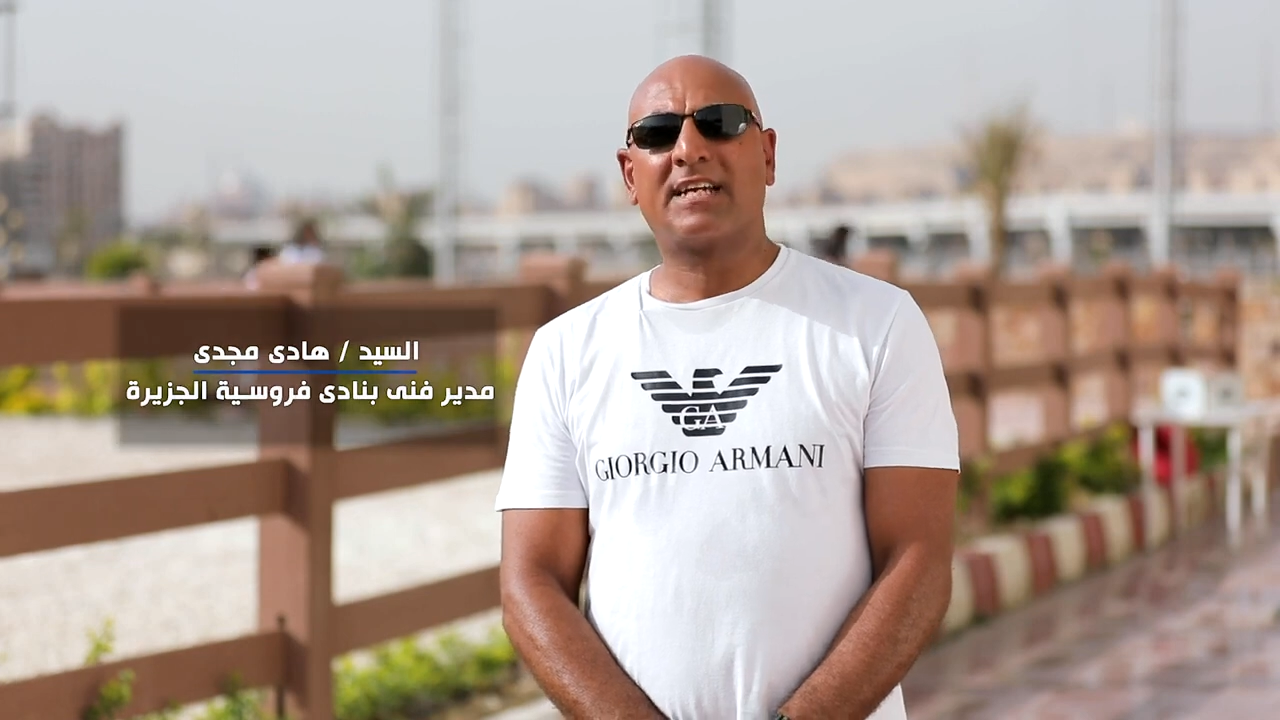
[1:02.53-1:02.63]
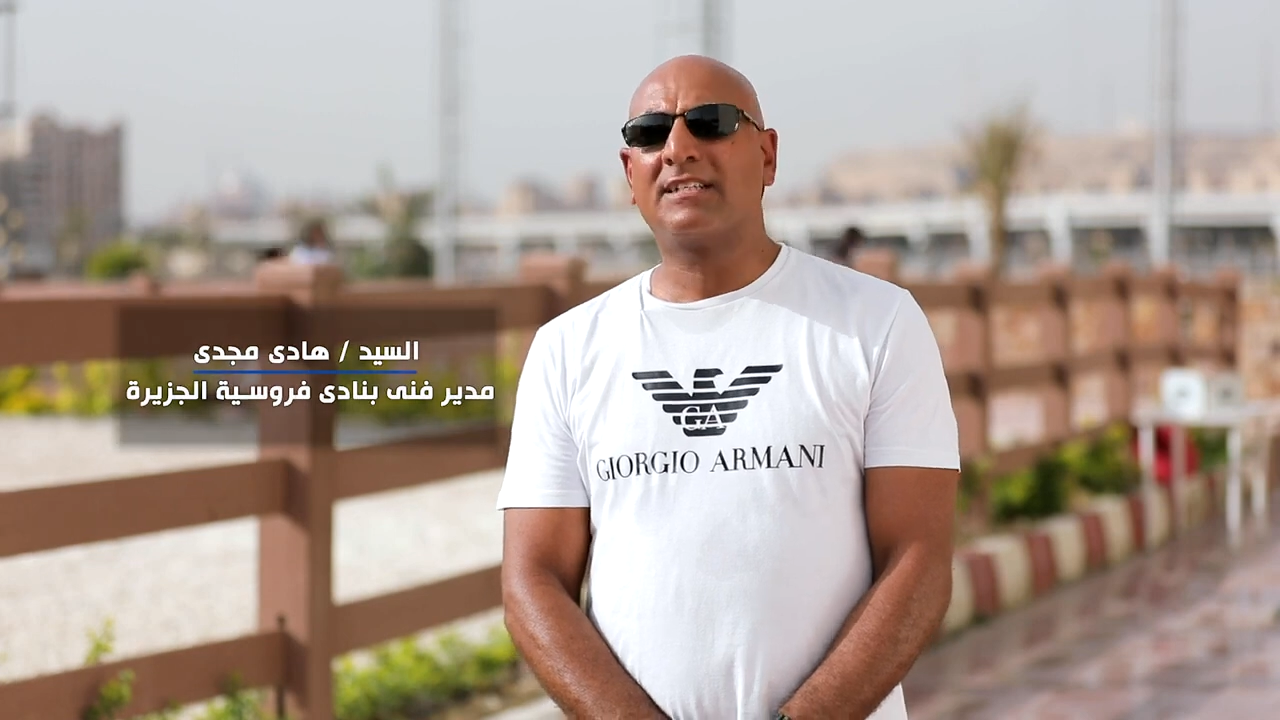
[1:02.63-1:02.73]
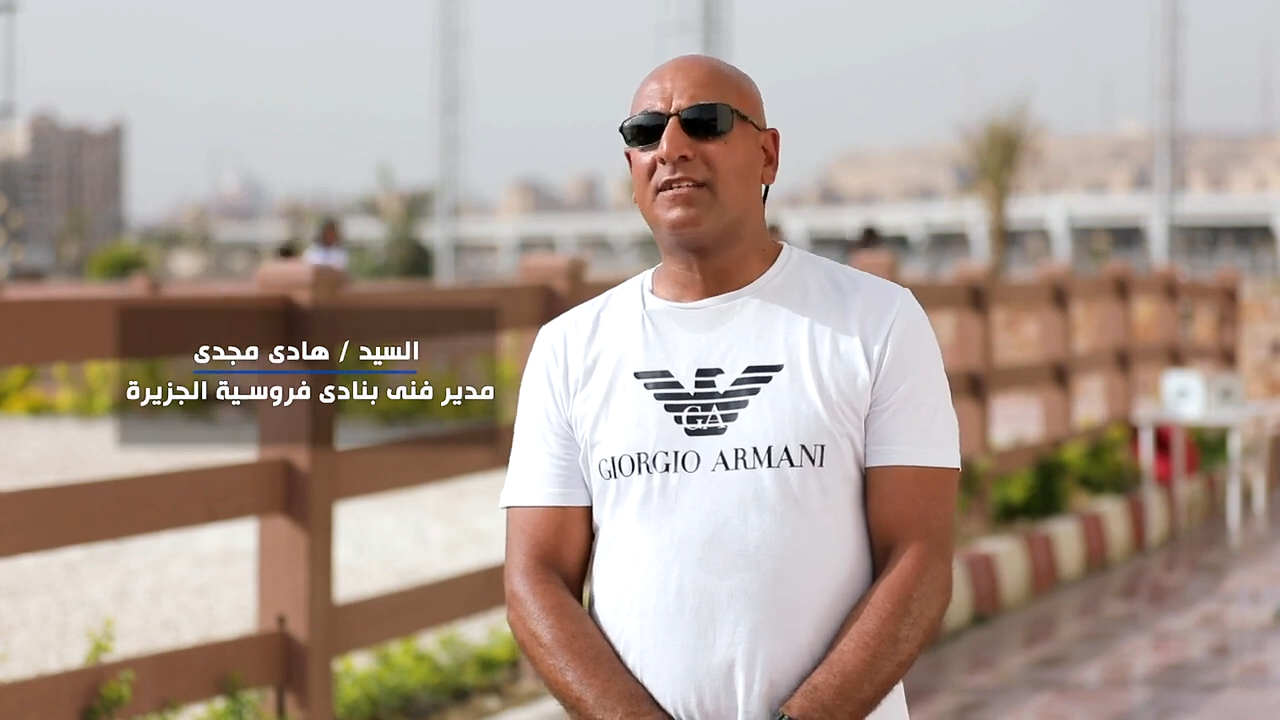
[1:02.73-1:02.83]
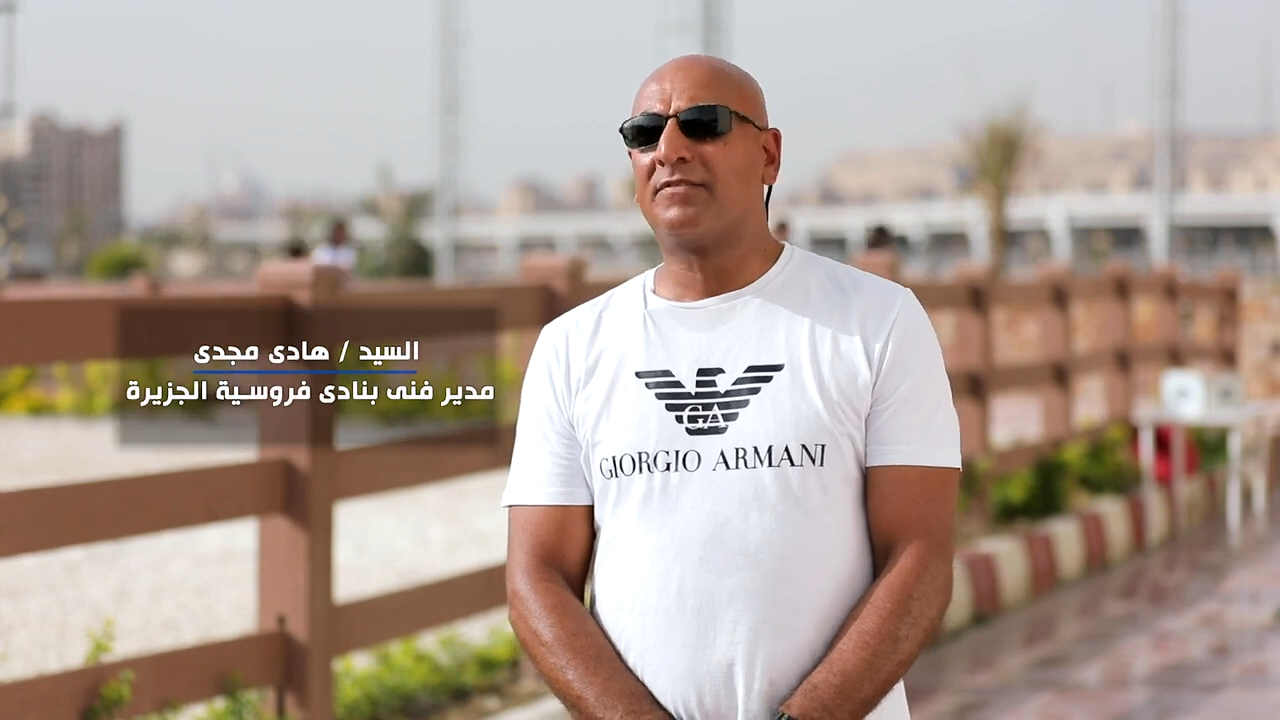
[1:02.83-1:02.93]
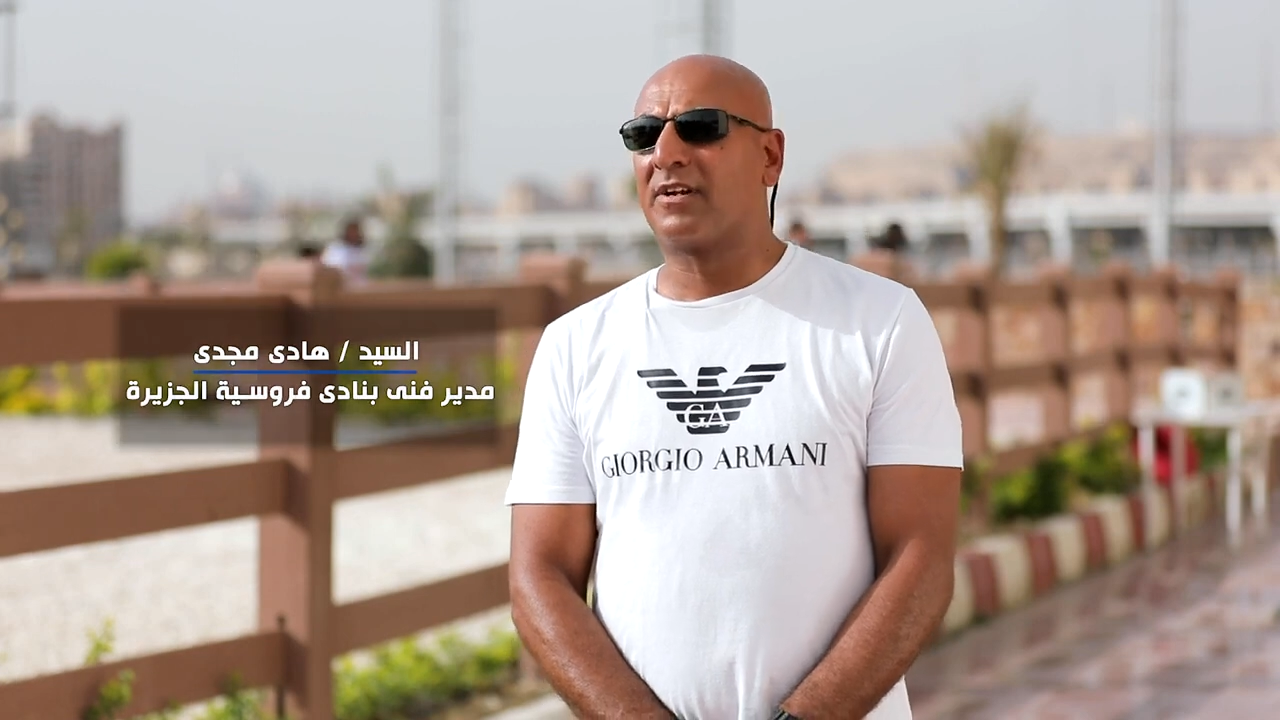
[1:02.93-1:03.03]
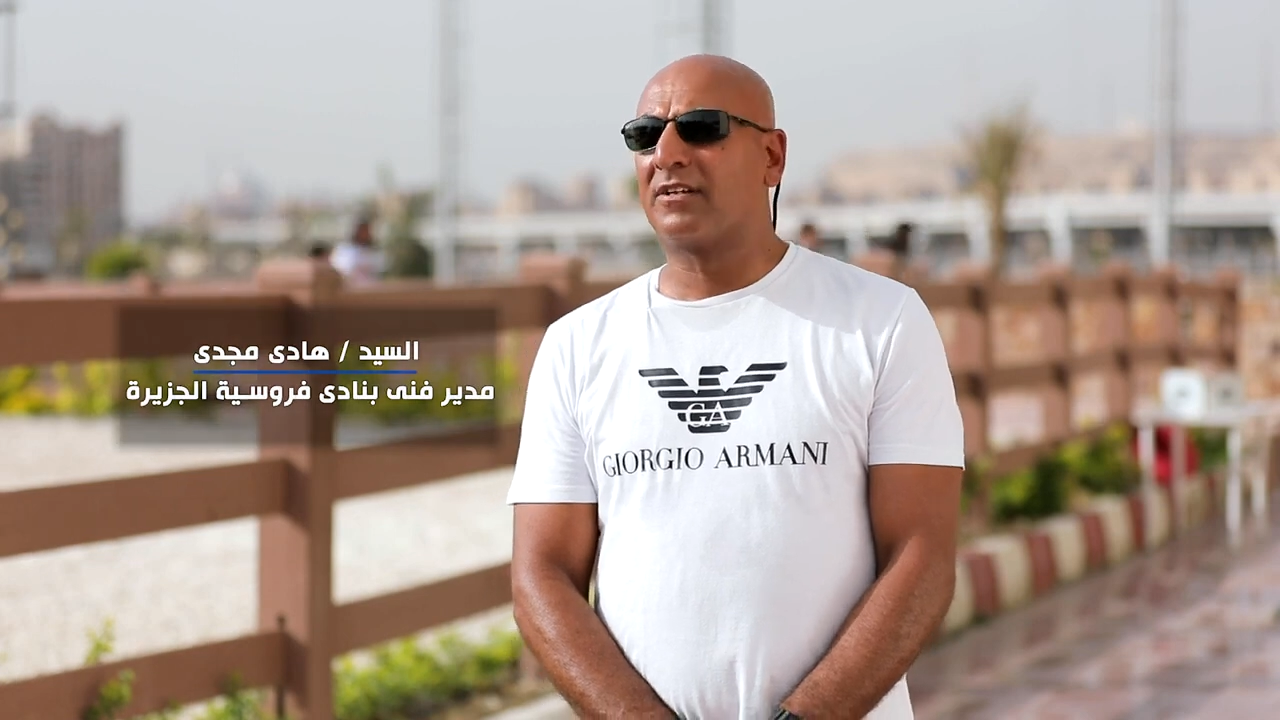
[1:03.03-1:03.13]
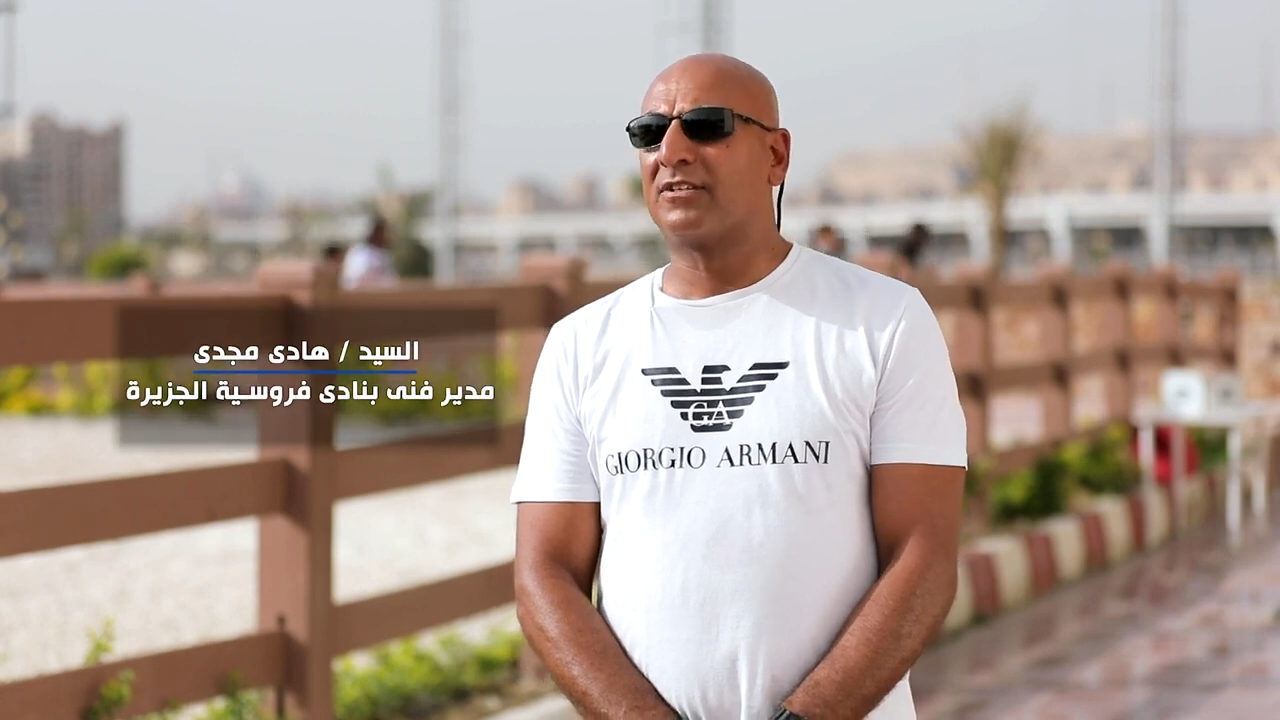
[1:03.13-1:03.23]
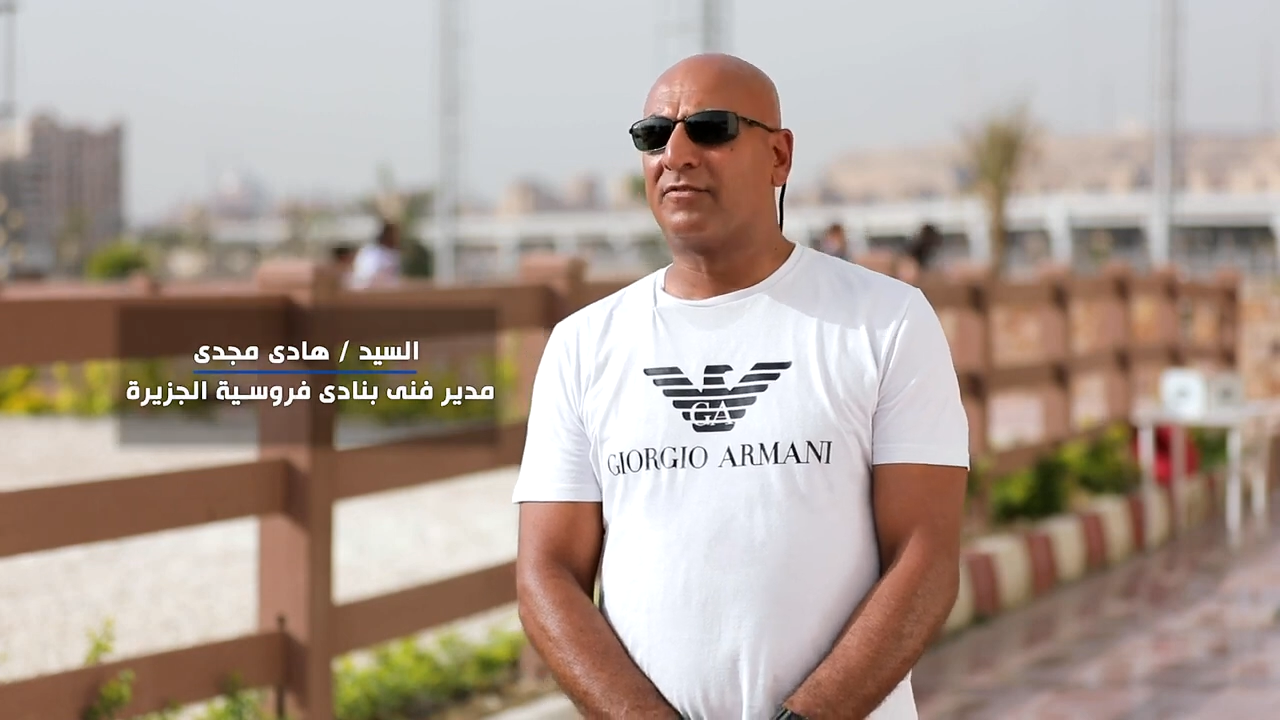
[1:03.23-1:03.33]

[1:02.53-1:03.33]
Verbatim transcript: جدا في رياضه